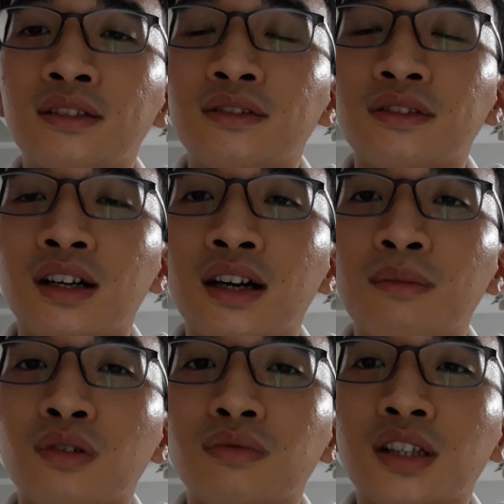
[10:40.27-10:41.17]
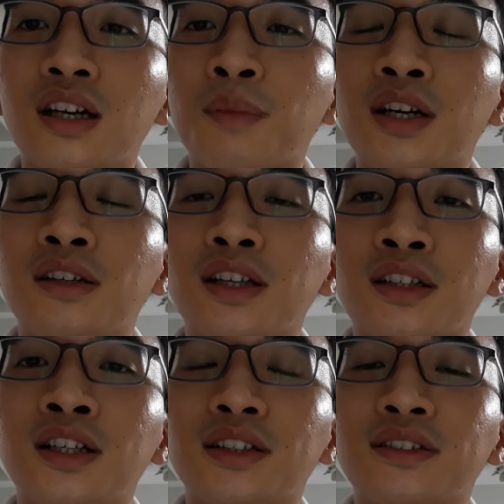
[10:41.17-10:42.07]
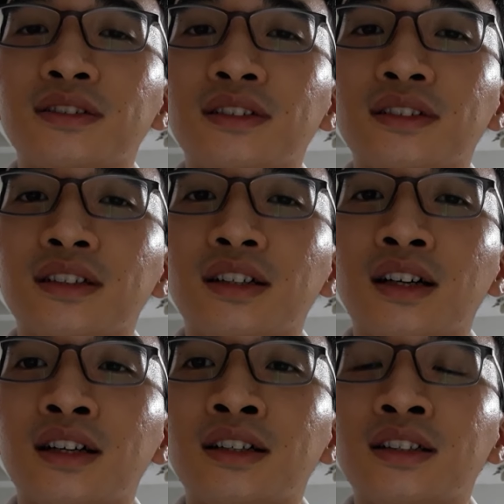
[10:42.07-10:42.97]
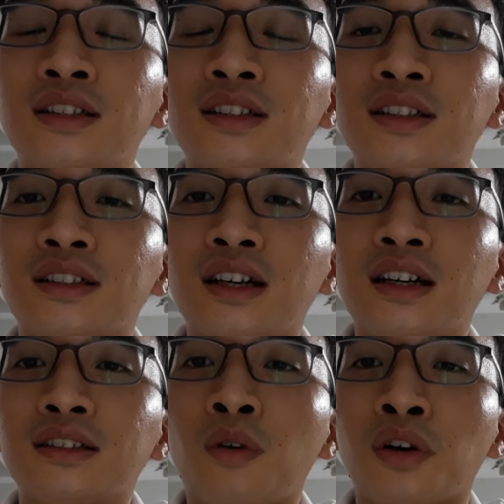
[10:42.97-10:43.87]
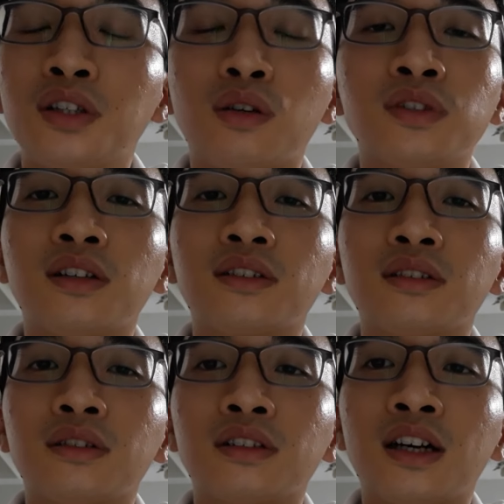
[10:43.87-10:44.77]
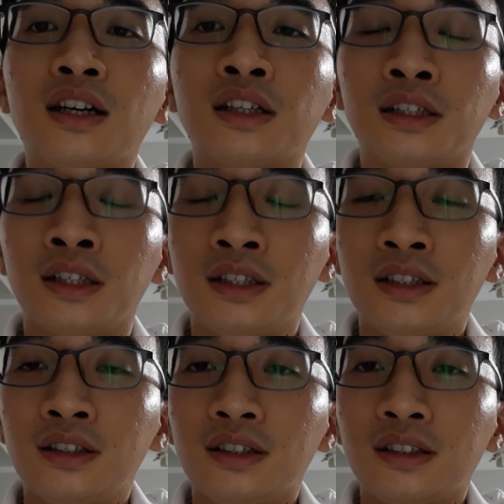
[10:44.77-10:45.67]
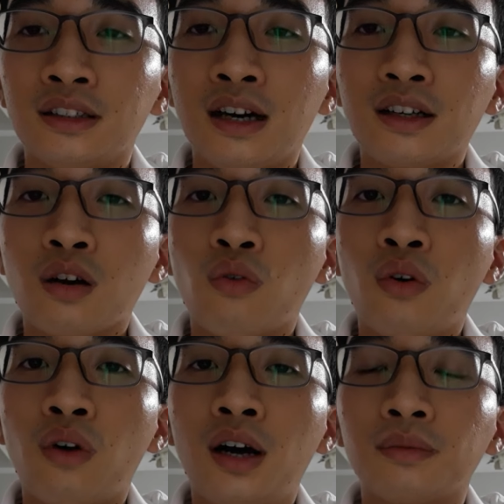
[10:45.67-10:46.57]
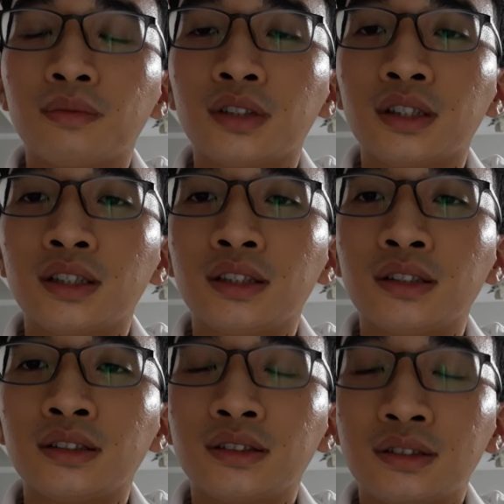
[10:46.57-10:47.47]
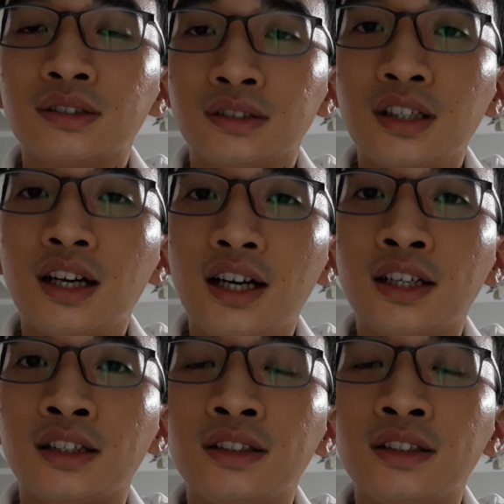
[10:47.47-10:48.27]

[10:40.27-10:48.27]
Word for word: Và em cũng rất là biết ơn thầy Cương đã bỏ rất nhiều công sức ra để tạo ra cái khóa học rất là hay này,